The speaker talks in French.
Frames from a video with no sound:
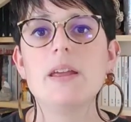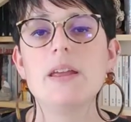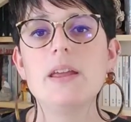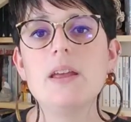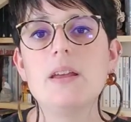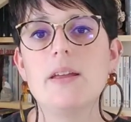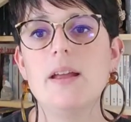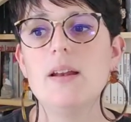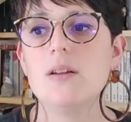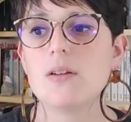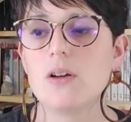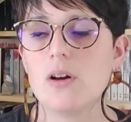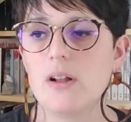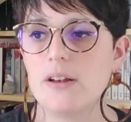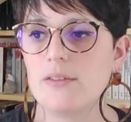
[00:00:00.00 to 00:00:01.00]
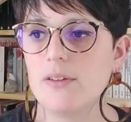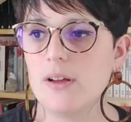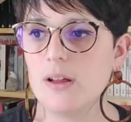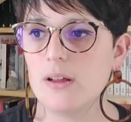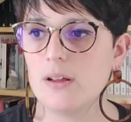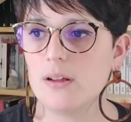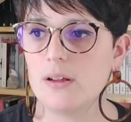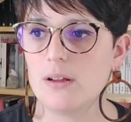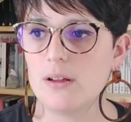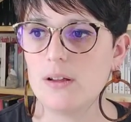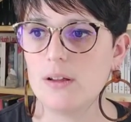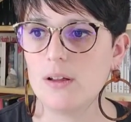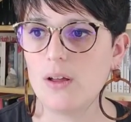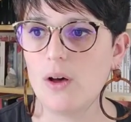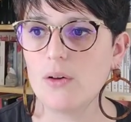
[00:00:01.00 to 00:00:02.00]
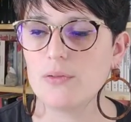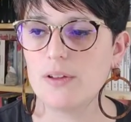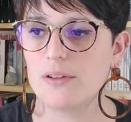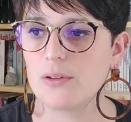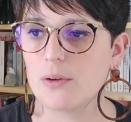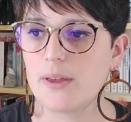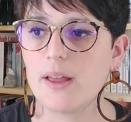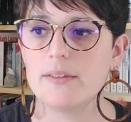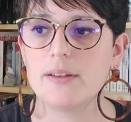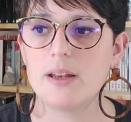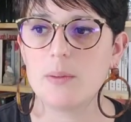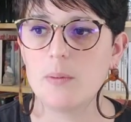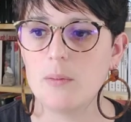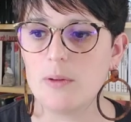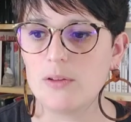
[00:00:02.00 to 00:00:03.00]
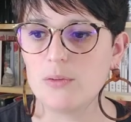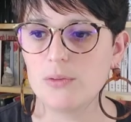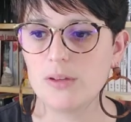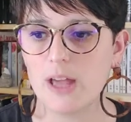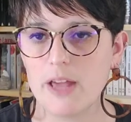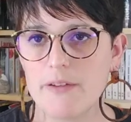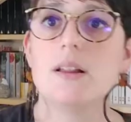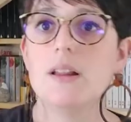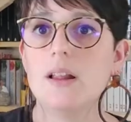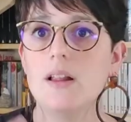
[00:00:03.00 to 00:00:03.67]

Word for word: Et elle, quand elle va euh, en fait regarder les meubles et tout ça, euh,